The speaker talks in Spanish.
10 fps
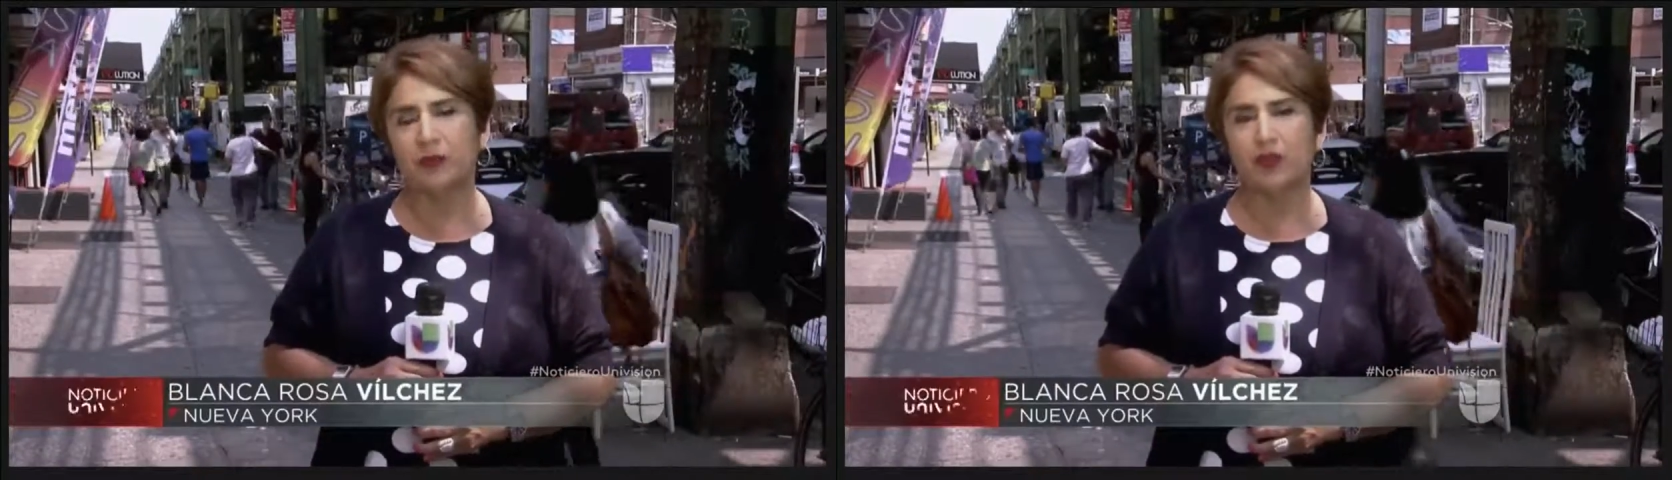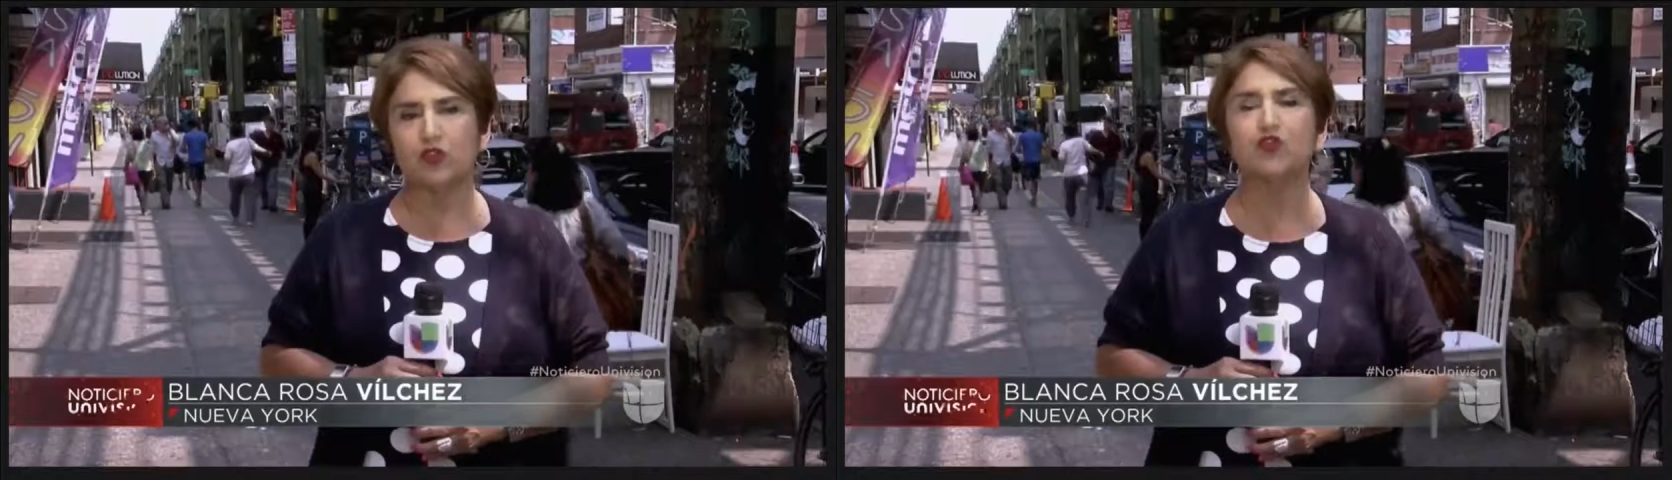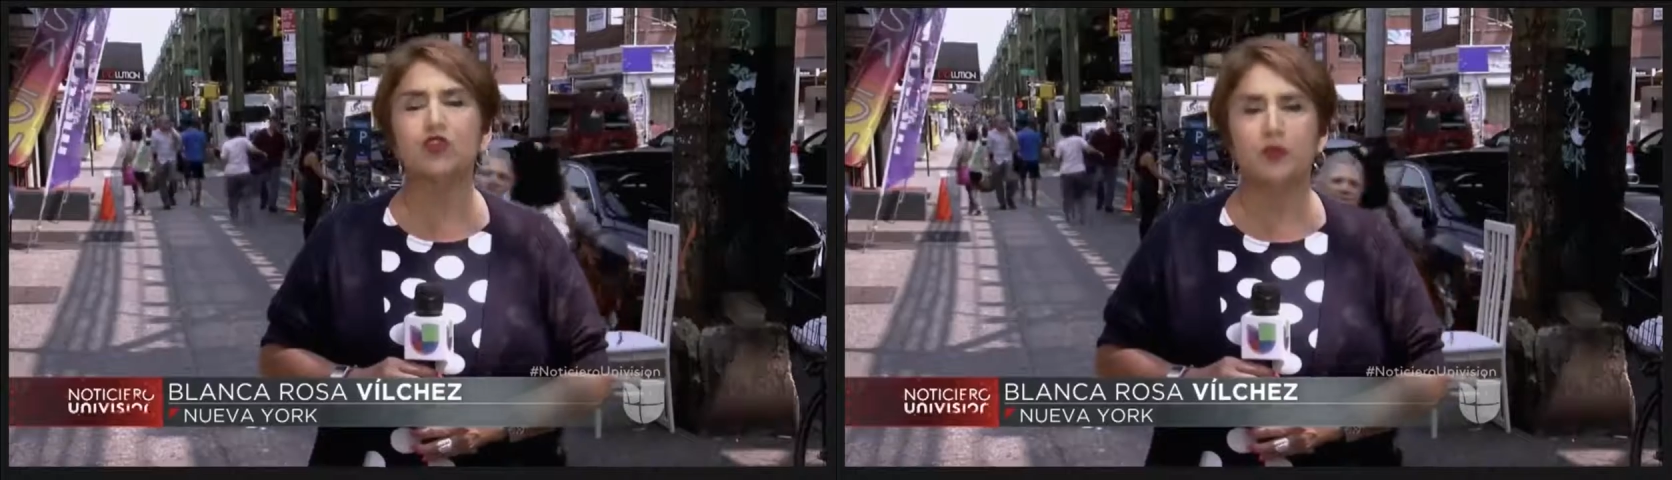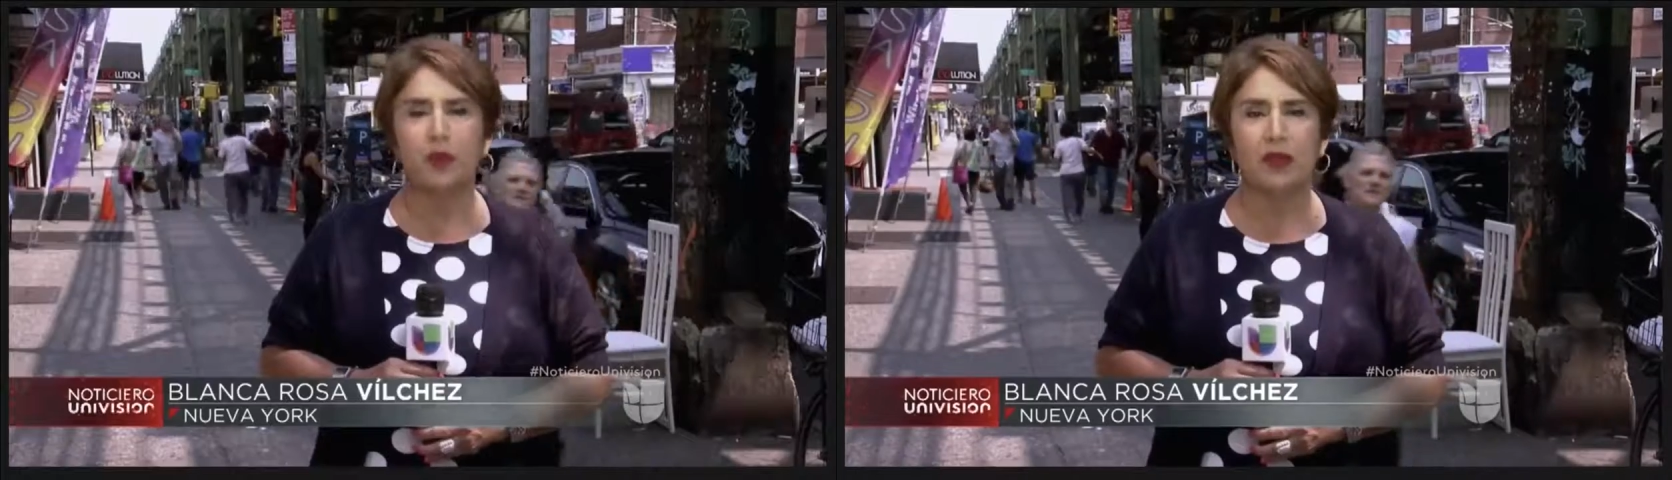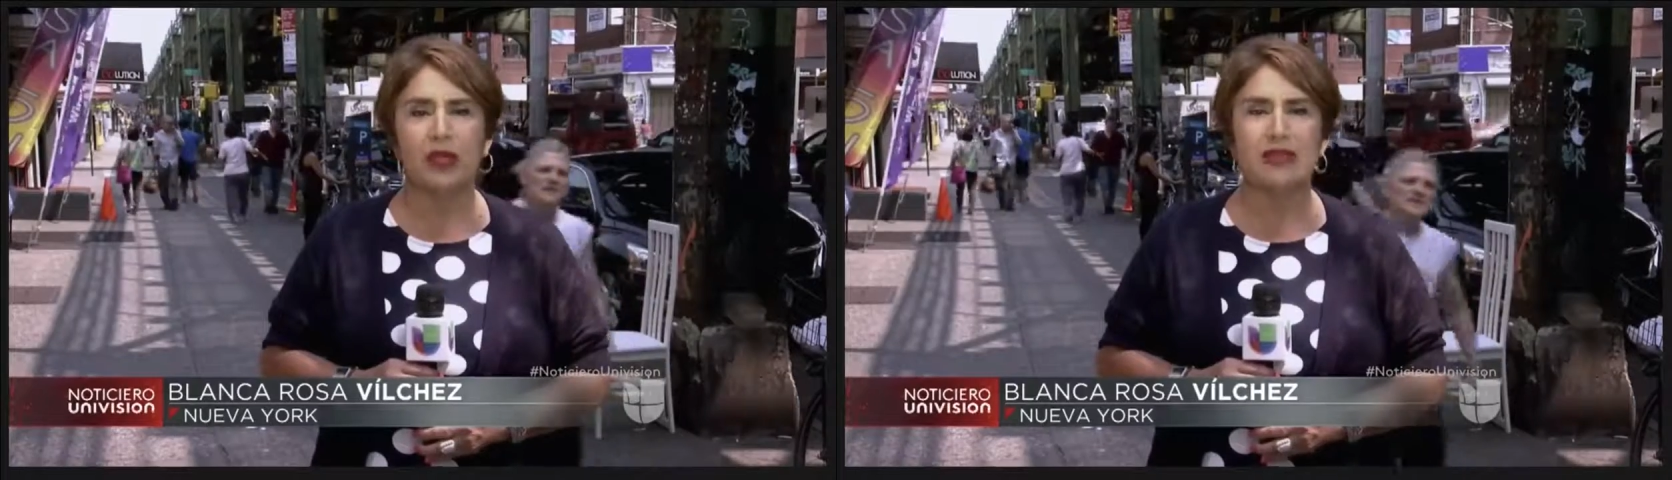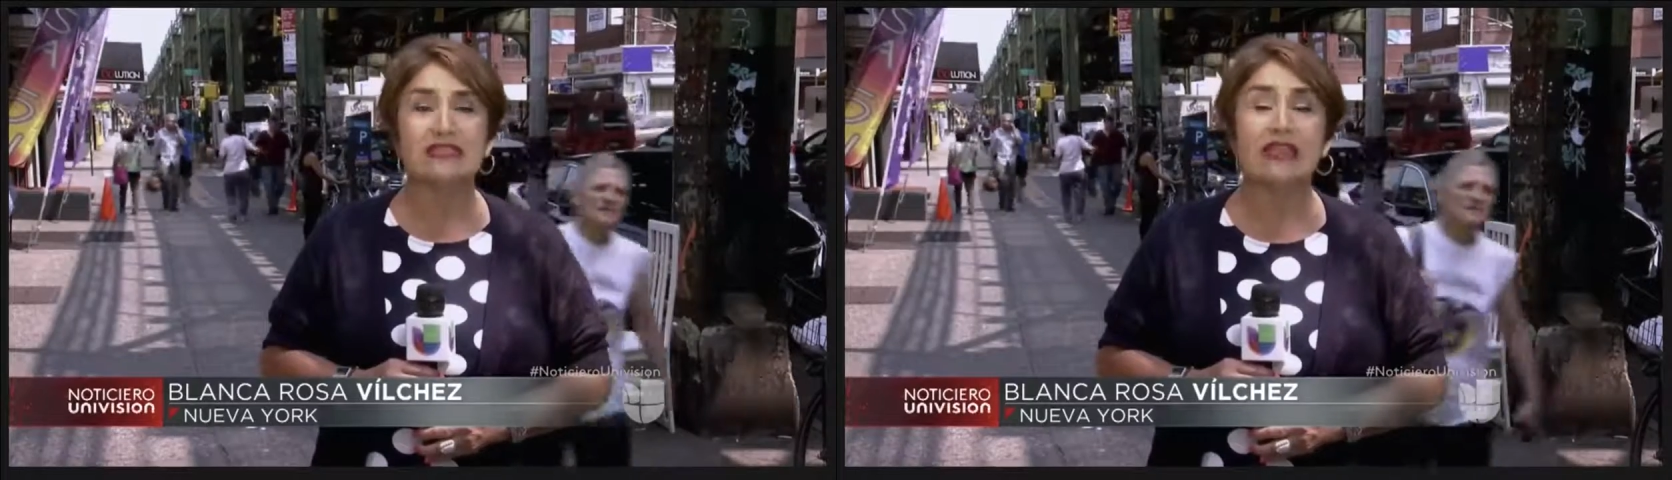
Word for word: pero sus problemas